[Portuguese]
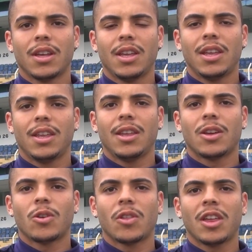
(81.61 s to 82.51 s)
e
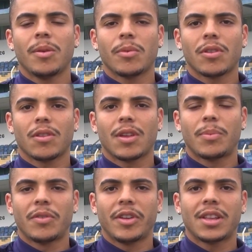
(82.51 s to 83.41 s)
conseguimos
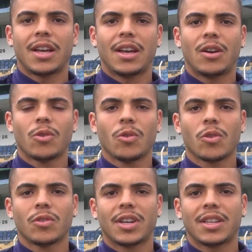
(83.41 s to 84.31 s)
aproveitar alguns
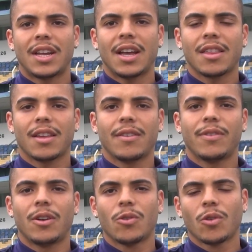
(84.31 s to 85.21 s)
contra-ataques,
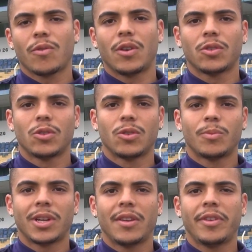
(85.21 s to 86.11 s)
alguns faltou
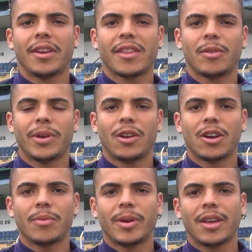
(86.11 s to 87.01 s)
uma definição
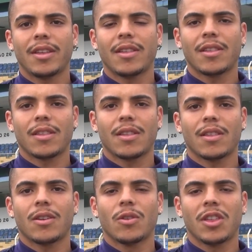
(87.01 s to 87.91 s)
melhor,
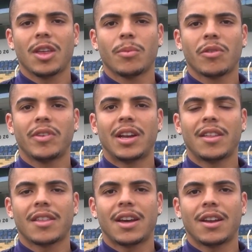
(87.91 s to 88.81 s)
mas conseguimos
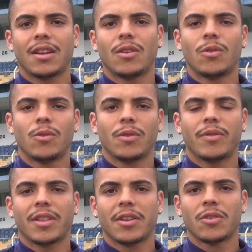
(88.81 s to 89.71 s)
finalizar um e
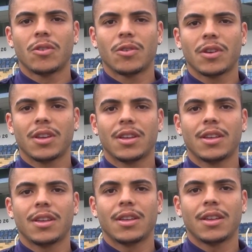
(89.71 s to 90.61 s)
fazer o gol
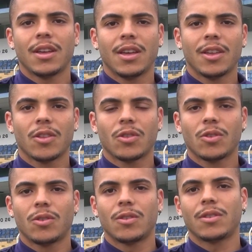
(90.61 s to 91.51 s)
que
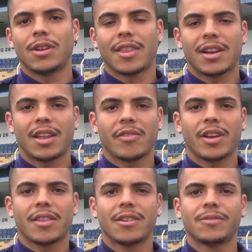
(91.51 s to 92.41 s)
resultou nessa
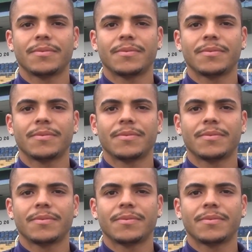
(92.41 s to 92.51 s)
classificação.